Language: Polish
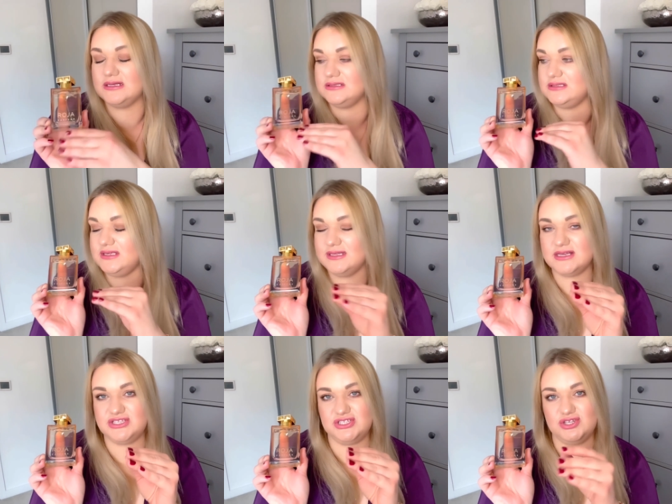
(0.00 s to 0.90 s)
Nie
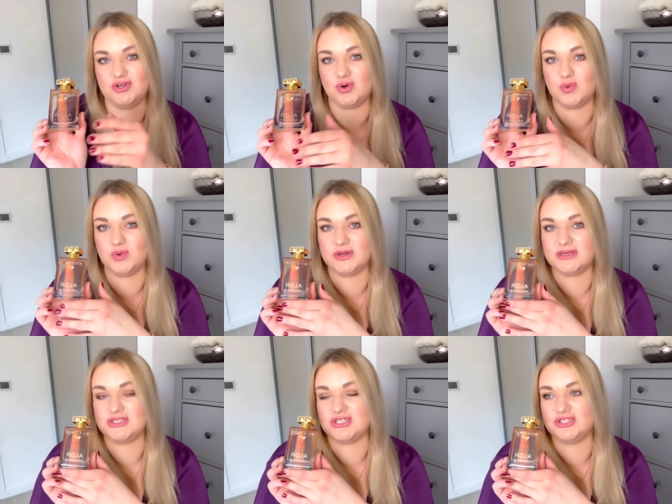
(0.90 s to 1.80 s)
da się tego
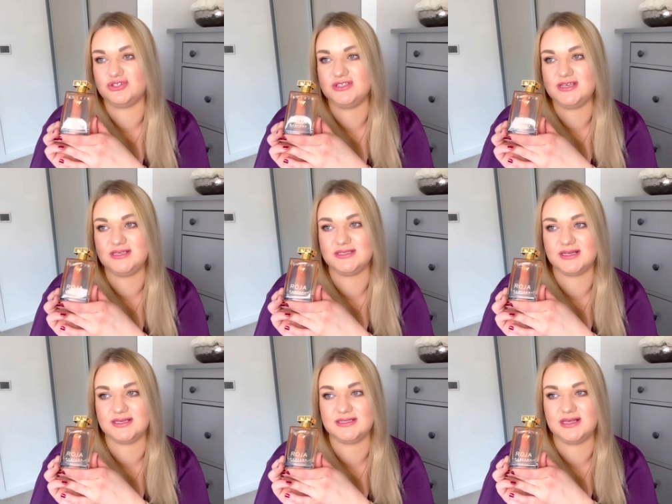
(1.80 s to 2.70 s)
ukryć. To nie jest
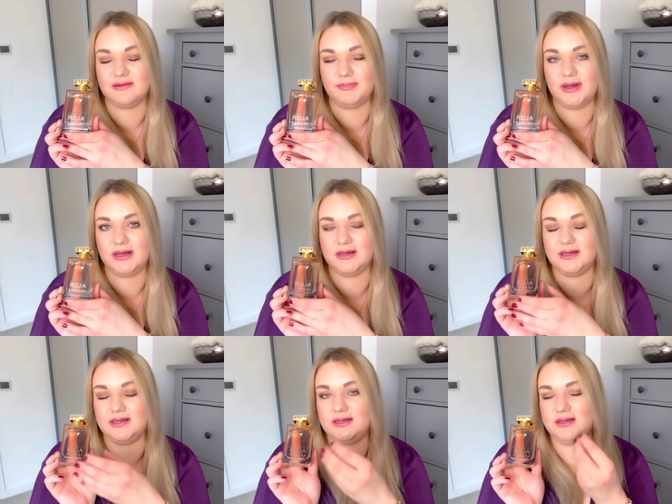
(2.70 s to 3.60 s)
taki zapach
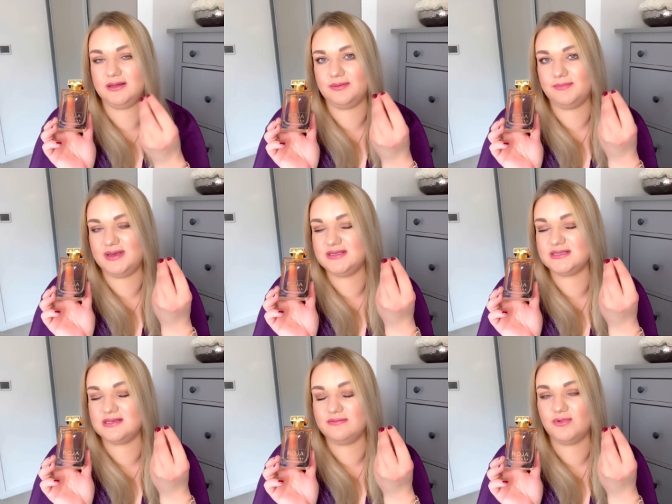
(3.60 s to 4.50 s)
e,
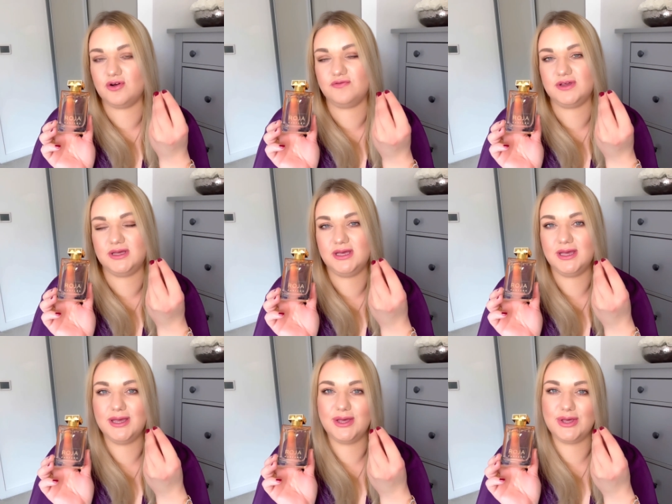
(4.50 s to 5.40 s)
mainstreamowy,
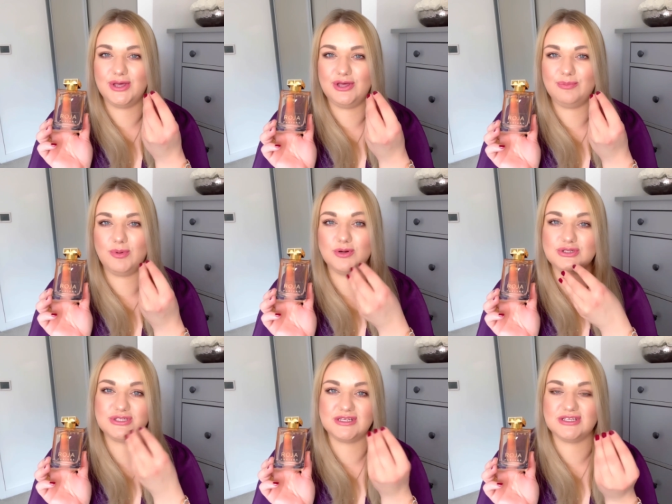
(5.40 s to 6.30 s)
e,
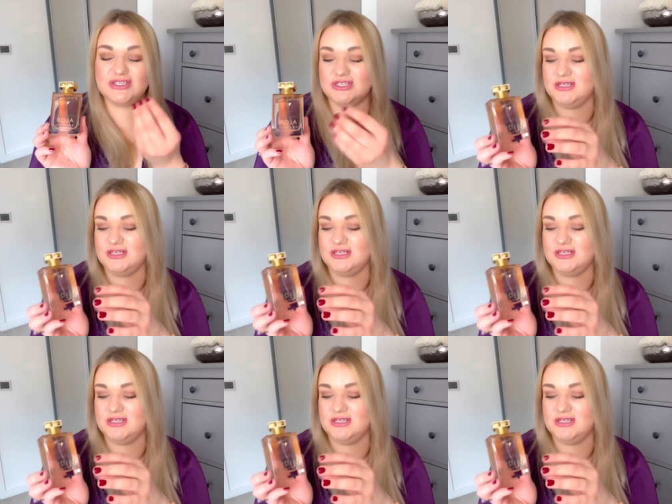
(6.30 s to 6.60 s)
bądź też e,